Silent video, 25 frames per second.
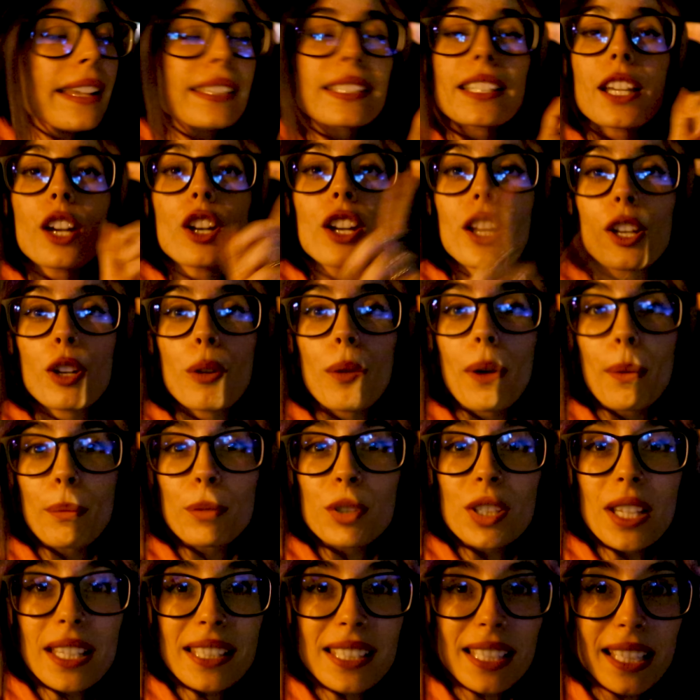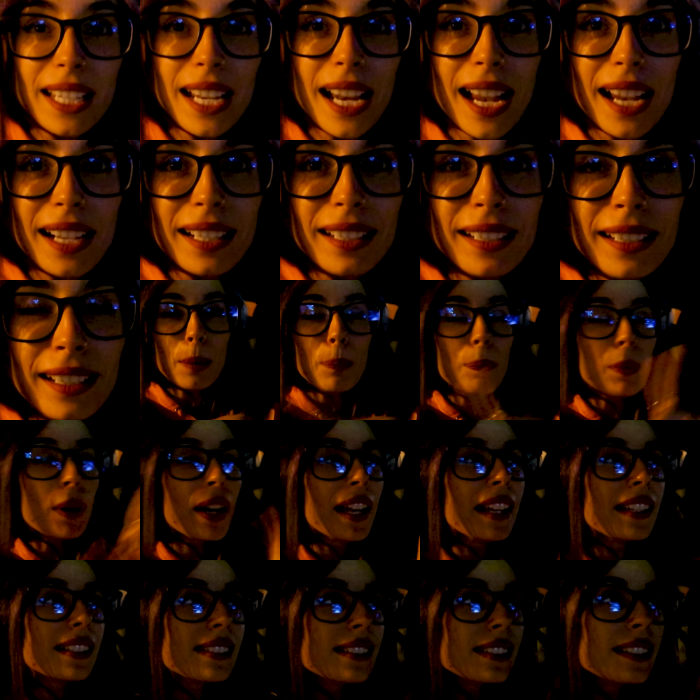Así que ahora nos vamos a cenar,
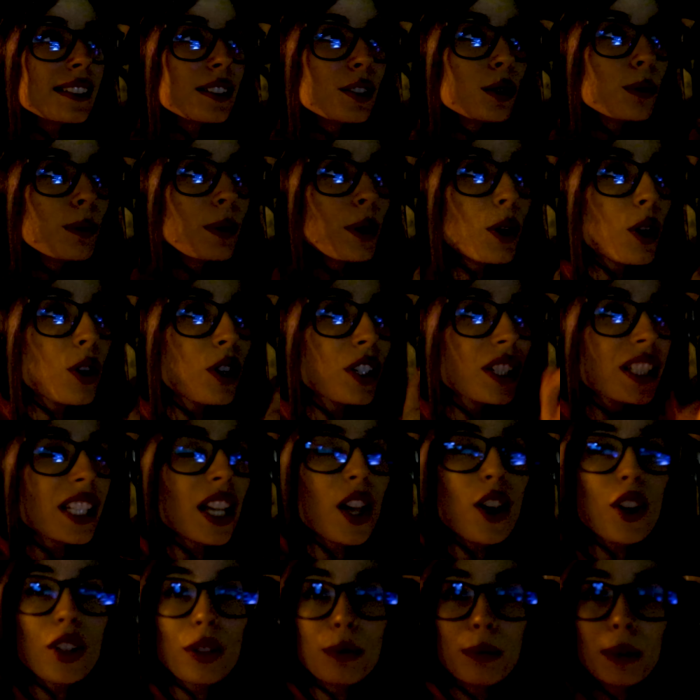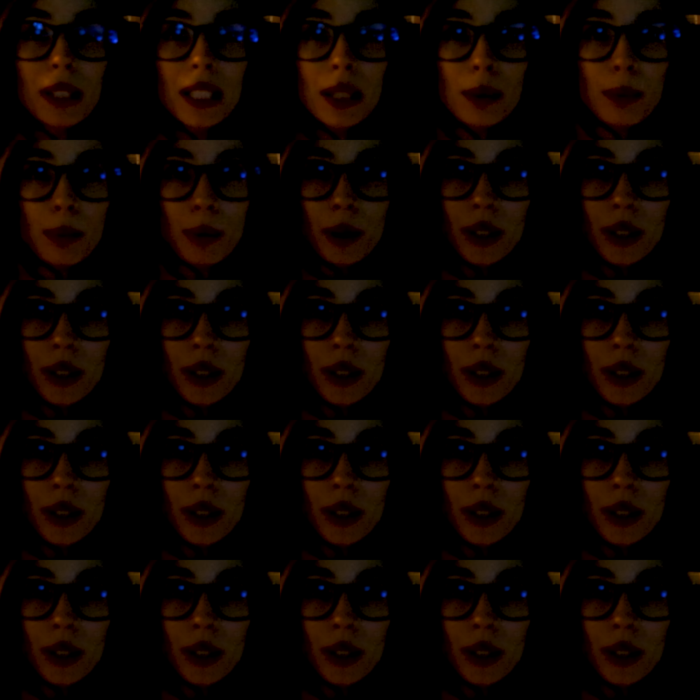después supongo que ya a dormir